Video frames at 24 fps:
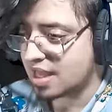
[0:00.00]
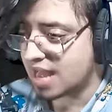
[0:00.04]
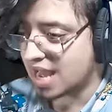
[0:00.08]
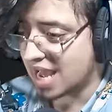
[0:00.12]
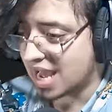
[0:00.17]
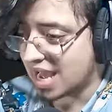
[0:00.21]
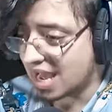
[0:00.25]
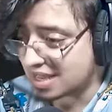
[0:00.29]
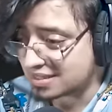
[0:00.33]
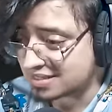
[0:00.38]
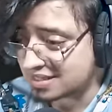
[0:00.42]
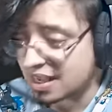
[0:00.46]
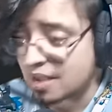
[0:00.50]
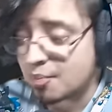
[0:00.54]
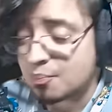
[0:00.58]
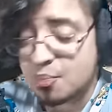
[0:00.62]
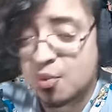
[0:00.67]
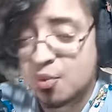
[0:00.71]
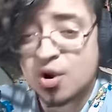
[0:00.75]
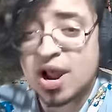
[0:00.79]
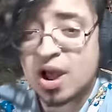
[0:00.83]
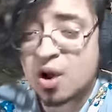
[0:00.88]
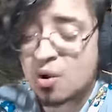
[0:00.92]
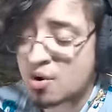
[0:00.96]
Así que
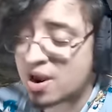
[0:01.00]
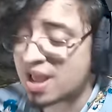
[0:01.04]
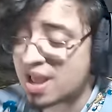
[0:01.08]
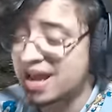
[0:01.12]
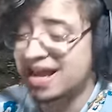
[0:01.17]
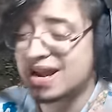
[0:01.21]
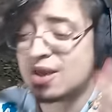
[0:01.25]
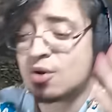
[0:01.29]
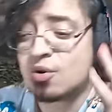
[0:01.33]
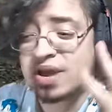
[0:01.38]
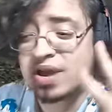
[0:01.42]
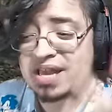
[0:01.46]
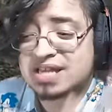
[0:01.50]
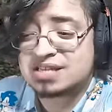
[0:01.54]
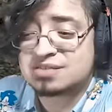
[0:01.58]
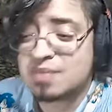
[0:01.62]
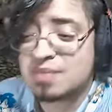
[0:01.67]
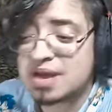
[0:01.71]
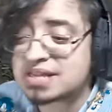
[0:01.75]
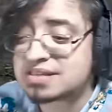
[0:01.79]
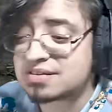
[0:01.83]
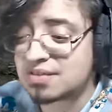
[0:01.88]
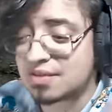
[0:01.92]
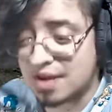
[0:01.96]
por ahora creo que es
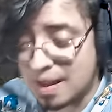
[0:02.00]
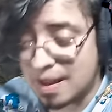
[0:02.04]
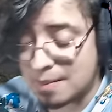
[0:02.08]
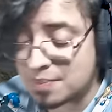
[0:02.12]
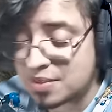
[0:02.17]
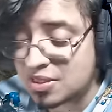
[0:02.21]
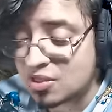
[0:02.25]
más rápido